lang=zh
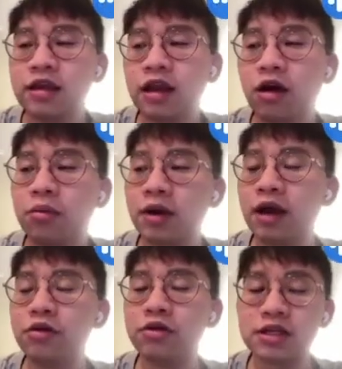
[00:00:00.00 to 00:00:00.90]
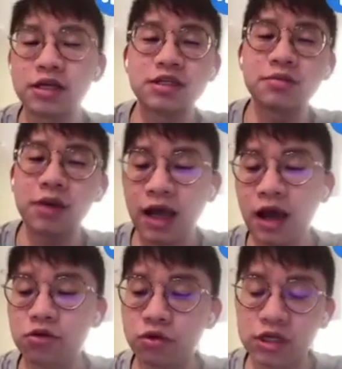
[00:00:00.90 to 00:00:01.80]
那我们开源的城市嘛，
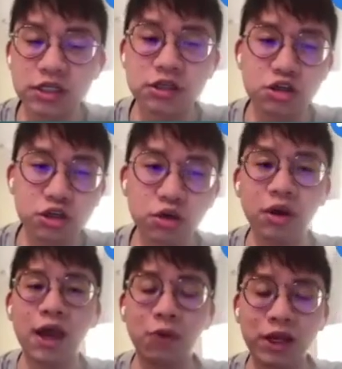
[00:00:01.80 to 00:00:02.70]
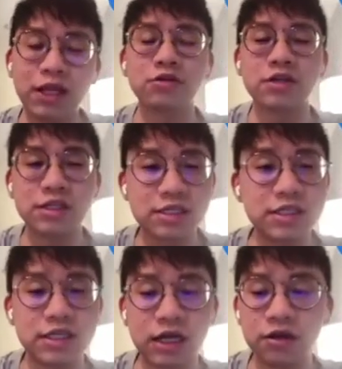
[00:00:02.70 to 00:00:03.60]
大家如何进行修改、微调成自
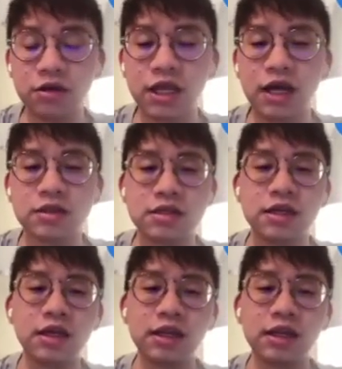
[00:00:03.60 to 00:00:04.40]
己想要的样子？